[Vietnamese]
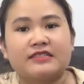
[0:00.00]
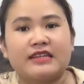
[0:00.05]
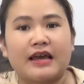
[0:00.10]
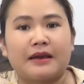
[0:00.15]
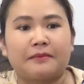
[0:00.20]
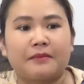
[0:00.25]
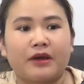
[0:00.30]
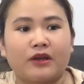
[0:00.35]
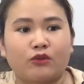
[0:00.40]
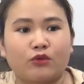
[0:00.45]

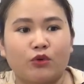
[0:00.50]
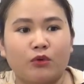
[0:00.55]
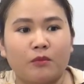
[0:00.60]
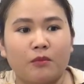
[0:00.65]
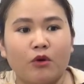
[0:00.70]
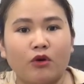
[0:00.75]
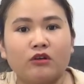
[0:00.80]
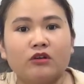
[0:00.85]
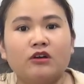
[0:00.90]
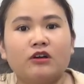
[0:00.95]
trạng bệnh của
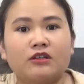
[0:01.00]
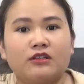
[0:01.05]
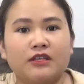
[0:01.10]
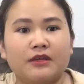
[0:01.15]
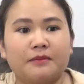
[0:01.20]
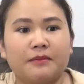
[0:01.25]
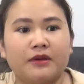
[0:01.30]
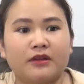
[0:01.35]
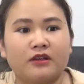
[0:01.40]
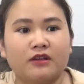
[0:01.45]
mỗi người
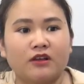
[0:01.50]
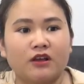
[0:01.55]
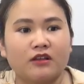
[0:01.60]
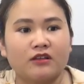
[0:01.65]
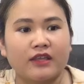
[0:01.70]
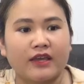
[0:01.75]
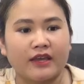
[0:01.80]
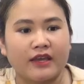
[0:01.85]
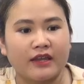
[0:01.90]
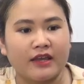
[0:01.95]
thì mình có
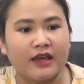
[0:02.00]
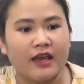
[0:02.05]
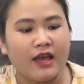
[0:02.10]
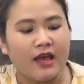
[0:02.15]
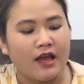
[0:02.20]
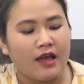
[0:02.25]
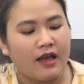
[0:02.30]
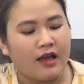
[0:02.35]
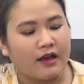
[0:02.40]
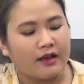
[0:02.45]
thể
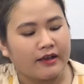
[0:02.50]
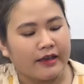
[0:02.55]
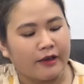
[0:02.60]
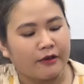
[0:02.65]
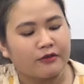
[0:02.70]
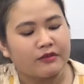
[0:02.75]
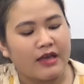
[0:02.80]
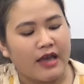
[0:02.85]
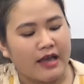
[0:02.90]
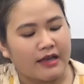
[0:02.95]
à,
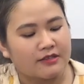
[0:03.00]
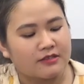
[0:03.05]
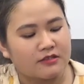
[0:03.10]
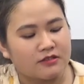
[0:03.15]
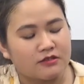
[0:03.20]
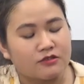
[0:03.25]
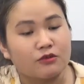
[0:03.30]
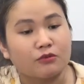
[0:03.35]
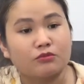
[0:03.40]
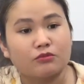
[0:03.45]
kéo dài
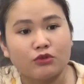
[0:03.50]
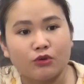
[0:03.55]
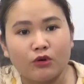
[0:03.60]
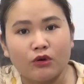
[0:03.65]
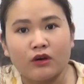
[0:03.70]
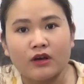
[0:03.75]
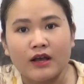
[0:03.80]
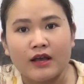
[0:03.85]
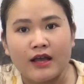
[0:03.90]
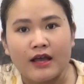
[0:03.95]
sử dụng
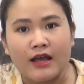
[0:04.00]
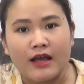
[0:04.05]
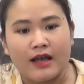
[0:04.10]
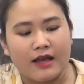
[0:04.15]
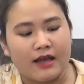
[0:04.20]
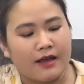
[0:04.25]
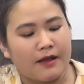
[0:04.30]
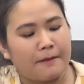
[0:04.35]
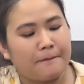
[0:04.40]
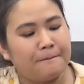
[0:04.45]
thuốc.
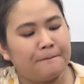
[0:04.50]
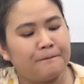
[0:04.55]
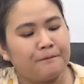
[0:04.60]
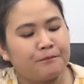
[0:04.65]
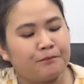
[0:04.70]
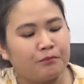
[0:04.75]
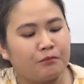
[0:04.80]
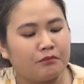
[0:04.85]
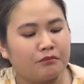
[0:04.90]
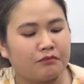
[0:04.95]
À,
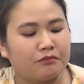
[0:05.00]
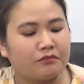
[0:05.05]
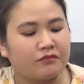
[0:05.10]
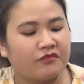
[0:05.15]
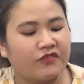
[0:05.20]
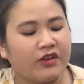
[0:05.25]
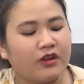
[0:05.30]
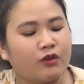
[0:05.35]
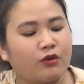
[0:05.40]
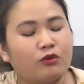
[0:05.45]

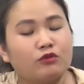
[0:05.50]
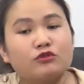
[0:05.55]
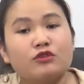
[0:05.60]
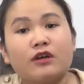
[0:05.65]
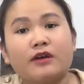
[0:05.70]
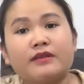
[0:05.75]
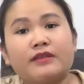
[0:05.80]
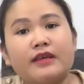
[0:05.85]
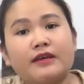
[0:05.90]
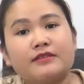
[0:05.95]
viên uống
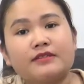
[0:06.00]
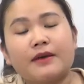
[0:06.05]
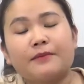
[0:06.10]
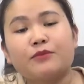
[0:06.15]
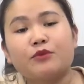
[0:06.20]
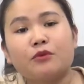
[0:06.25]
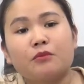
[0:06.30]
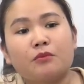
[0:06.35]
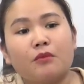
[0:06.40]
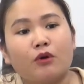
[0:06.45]

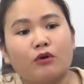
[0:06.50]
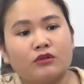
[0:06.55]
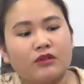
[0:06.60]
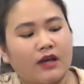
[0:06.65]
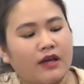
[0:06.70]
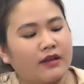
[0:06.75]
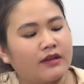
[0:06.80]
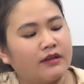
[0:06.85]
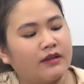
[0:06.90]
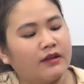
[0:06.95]
sâm nhung bổ
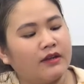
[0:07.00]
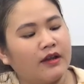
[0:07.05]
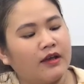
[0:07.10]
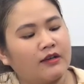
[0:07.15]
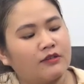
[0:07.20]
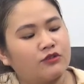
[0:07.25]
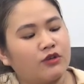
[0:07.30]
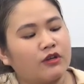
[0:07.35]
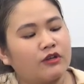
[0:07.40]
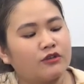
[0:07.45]
thận
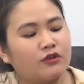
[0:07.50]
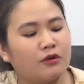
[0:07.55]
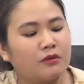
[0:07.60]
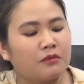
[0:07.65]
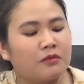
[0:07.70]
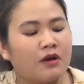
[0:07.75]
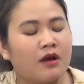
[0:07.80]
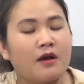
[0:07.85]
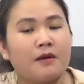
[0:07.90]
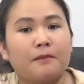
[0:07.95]
Xuân
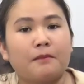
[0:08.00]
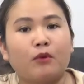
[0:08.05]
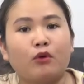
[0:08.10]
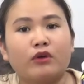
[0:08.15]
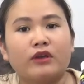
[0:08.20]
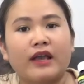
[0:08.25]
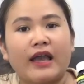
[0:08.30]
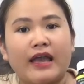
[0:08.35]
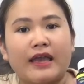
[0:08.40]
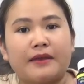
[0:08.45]
Trung
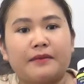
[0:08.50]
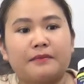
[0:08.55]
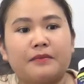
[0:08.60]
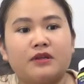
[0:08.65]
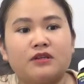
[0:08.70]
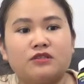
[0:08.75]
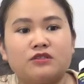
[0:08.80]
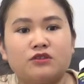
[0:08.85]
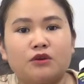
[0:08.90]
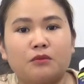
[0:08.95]
mỗi ngày
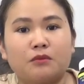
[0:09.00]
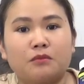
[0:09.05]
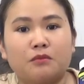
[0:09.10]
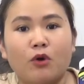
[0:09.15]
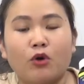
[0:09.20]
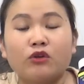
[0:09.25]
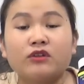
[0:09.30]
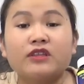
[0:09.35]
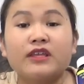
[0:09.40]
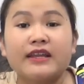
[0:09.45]
mình dùng
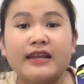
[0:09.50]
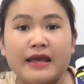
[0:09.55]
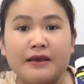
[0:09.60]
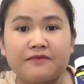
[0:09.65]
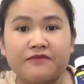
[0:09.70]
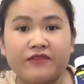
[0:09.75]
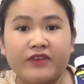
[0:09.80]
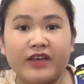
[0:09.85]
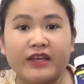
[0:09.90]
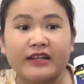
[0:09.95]
bốn tới
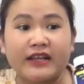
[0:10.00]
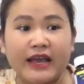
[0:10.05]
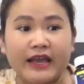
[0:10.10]
năm viên,